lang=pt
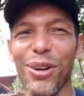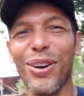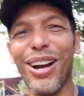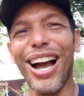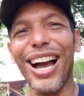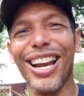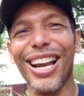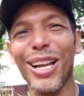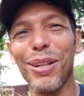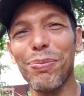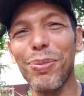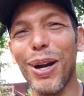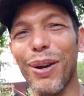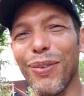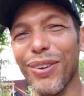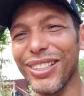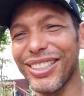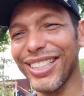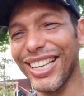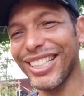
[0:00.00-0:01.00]
Eu garanto pra
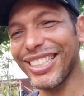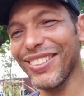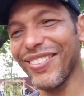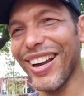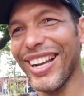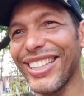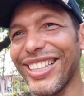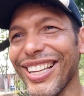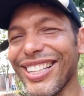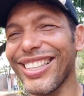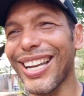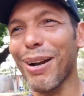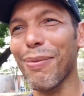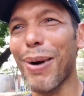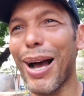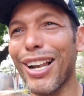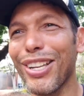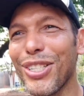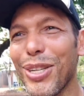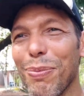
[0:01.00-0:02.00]
você que você vai ter
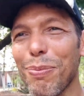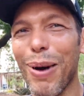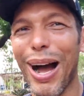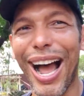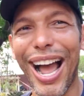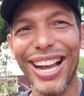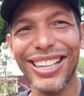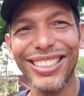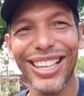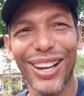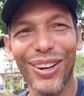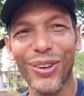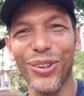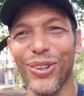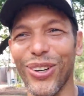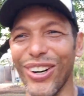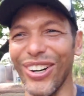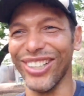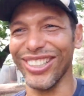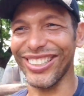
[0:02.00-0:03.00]
trabalho demais da
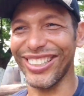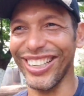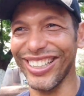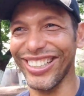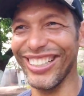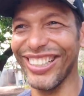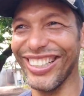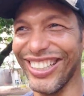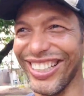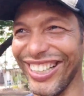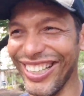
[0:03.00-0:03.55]
conta.